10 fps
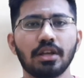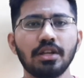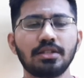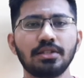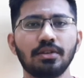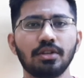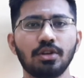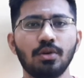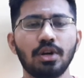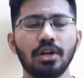கிட்ஸ்
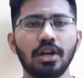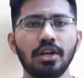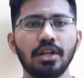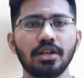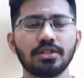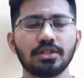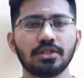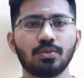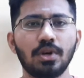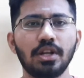வந்துட்டு ஒரு டென் இயர்ஸ்
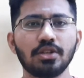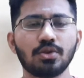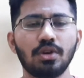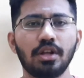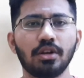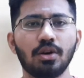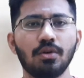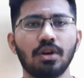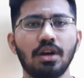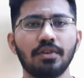டுவெல் இயர்ஸ்க்குள்ளே
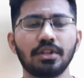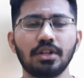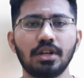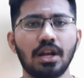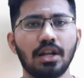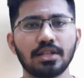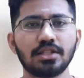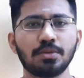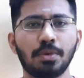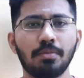இருக்கிறவங்களாம் வந்துட்டு நல்லா
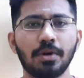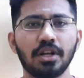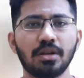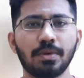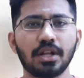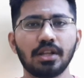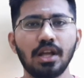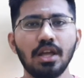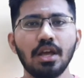ரசித்து பார்ப்பாங்க இந்த படத்தை